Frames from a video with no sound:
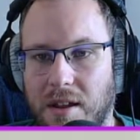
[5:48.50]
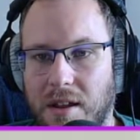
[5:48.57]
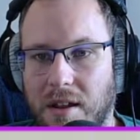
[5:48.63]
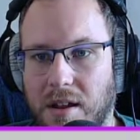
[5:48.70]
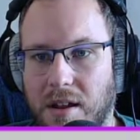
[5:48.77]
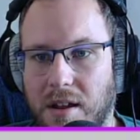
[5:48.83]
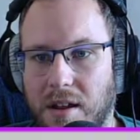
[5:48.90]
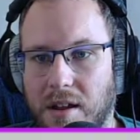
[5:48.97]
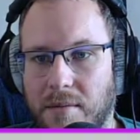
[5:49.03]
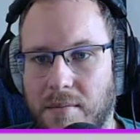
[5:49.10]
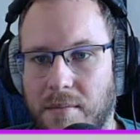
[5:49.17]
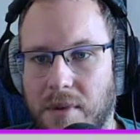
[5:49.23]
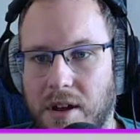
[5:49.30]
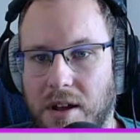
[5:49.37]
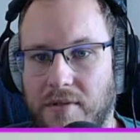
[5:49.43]
Ähm,
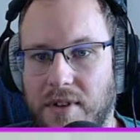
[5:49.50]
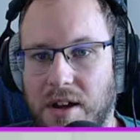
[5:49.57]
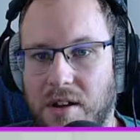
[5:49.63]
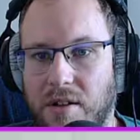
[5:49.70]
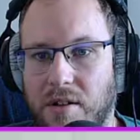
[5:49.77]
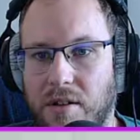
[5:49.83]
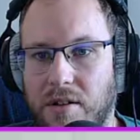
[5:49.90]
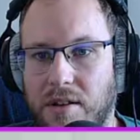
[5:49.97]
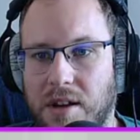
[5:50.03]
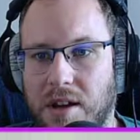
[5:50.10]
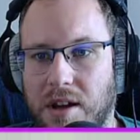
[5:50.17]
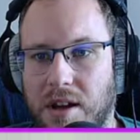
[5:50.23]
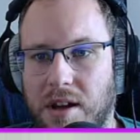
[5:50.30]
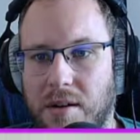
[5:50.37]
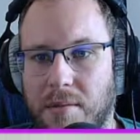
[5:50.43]
wir könnten
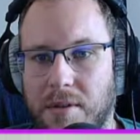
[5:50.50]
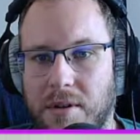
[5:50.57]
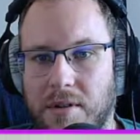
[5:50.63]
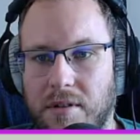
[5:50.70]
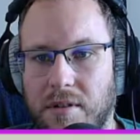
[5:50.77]
aber